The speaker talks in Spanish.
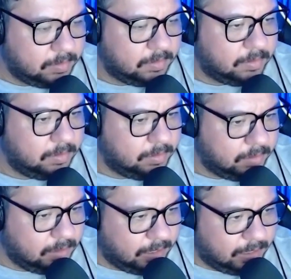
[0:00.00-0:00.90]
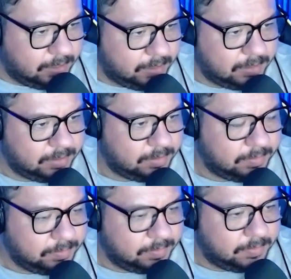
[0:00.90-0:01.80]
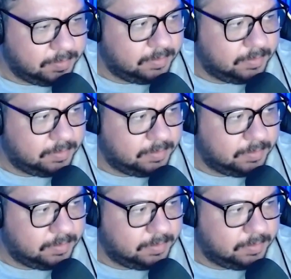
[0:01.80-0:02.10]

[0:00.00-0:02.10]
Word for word: la luz. Ajá. Se escuchó